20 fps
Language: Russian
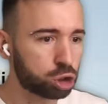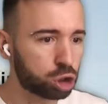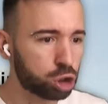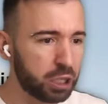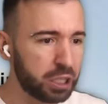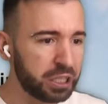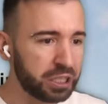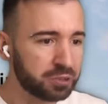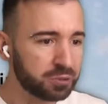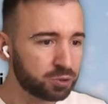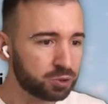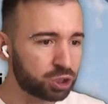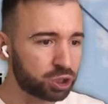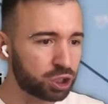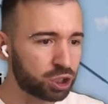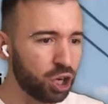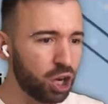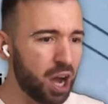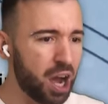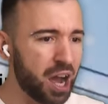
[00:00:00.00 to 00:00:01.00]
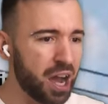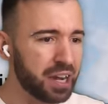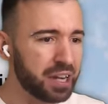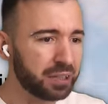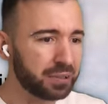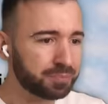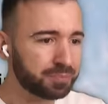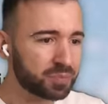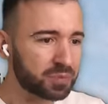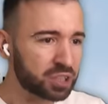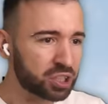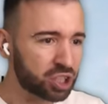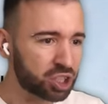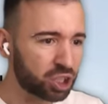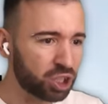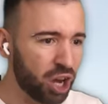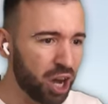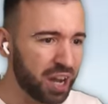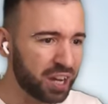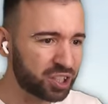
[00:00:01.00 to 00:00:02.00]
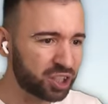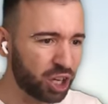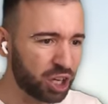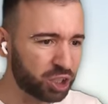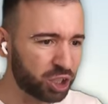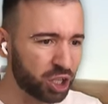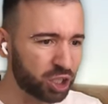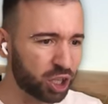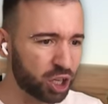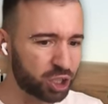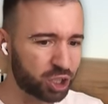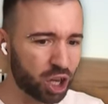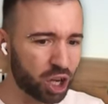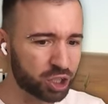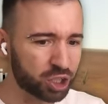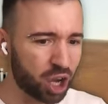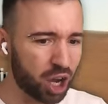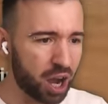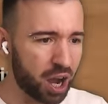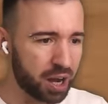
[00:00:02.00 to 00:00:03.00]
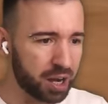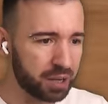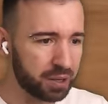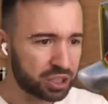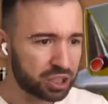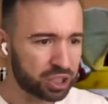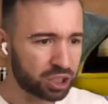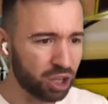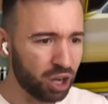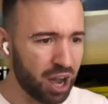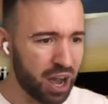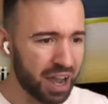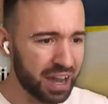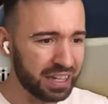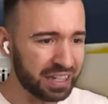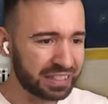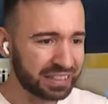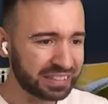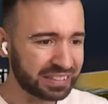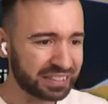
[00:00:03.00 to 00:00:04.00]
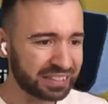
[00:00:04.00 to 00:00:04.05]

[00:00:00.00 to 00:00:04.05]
Стой! Стой! Стой, стой, стой, стой, стой, стой! Стой!